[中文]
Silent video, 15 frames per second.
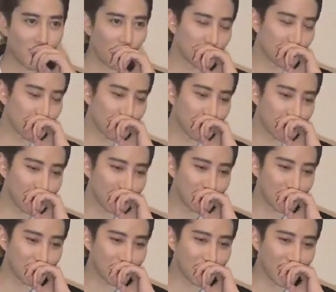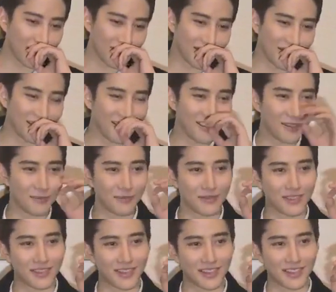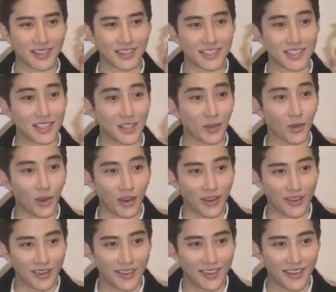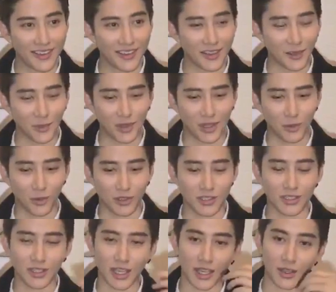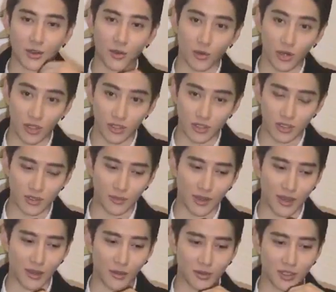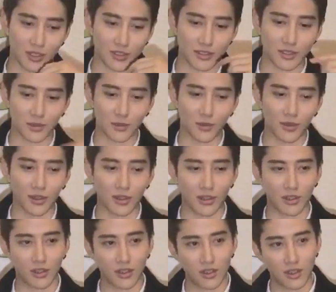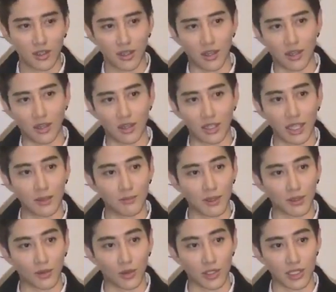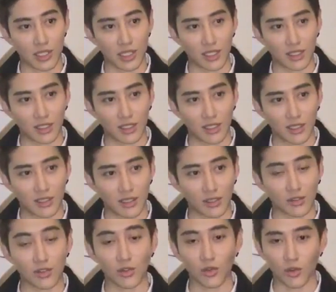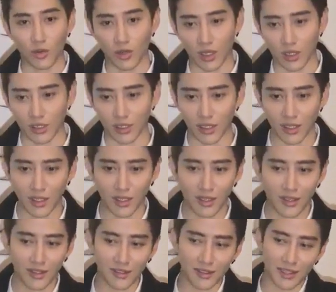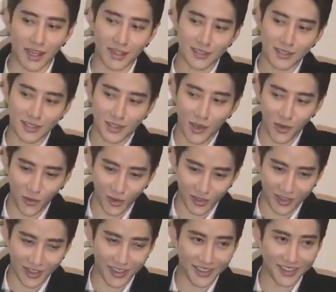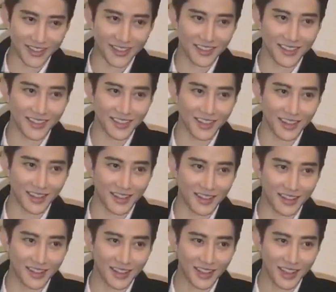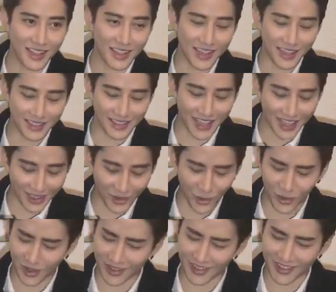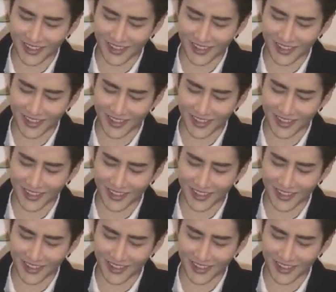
我觉得一点点嗯奇怪。因为我是泰国人，是吧？但是我，呃，那边混进中国人，他是中国人，呃，演泰国人。